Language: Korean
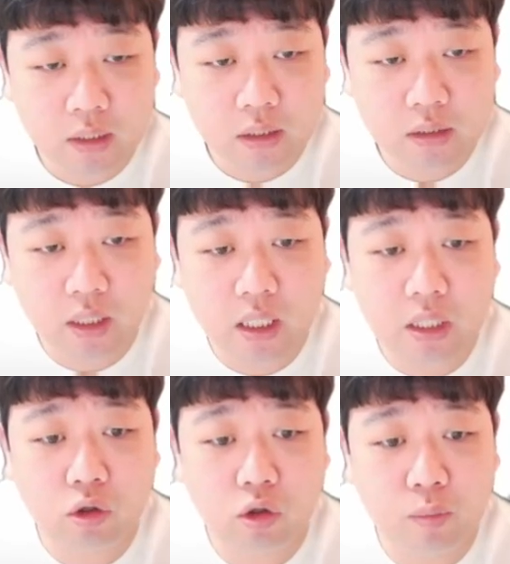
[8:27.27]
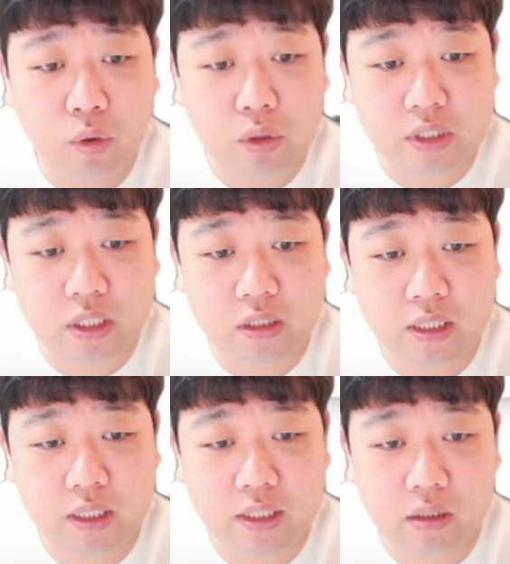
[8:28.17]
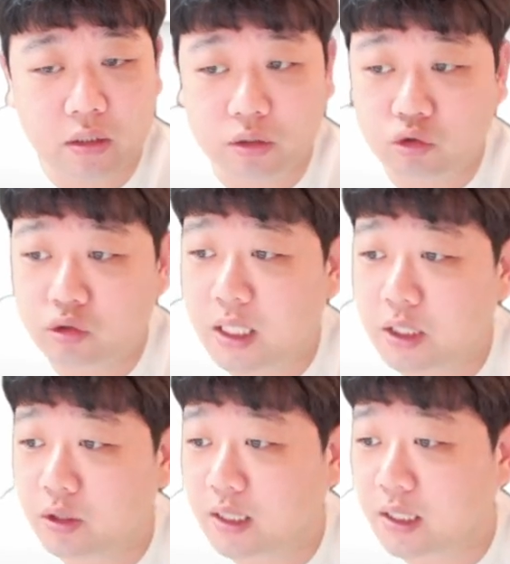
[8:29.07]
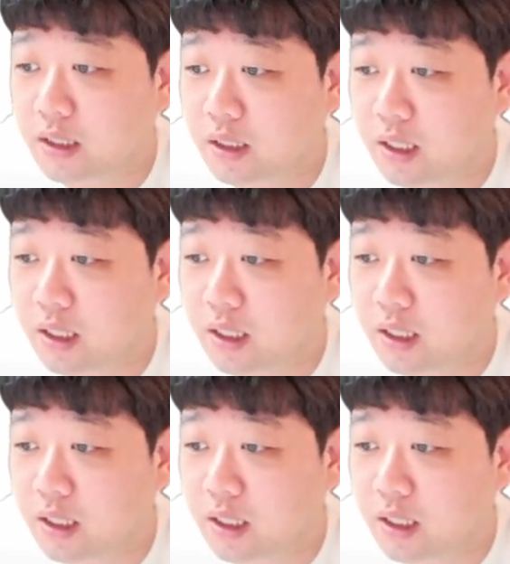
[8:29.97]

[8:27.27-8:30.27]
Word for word: 그대로 복제를 해서 주 단위가 아니라